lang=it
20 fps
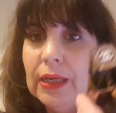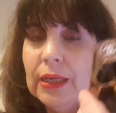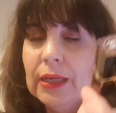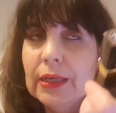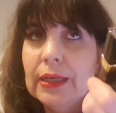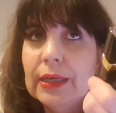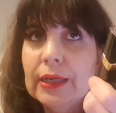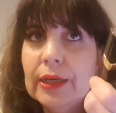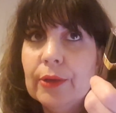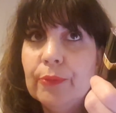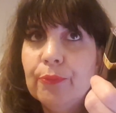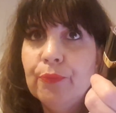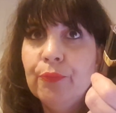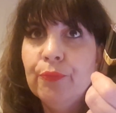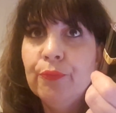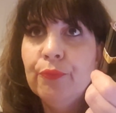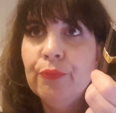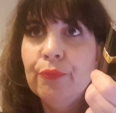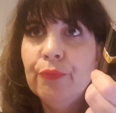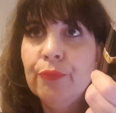
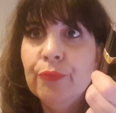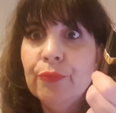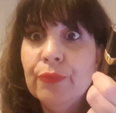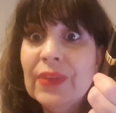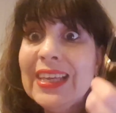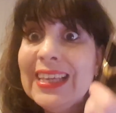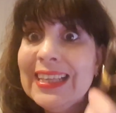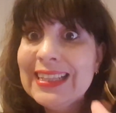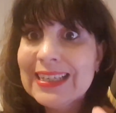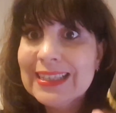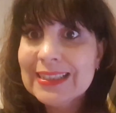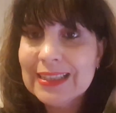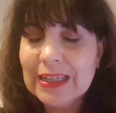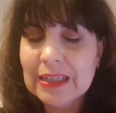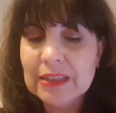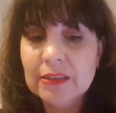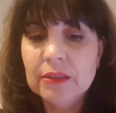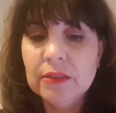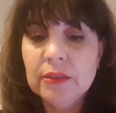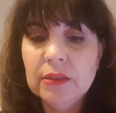um,
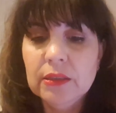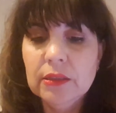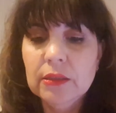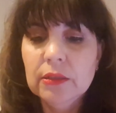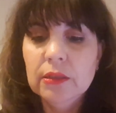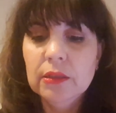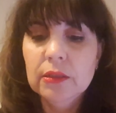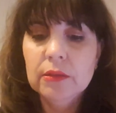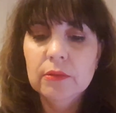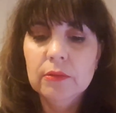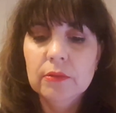idratanti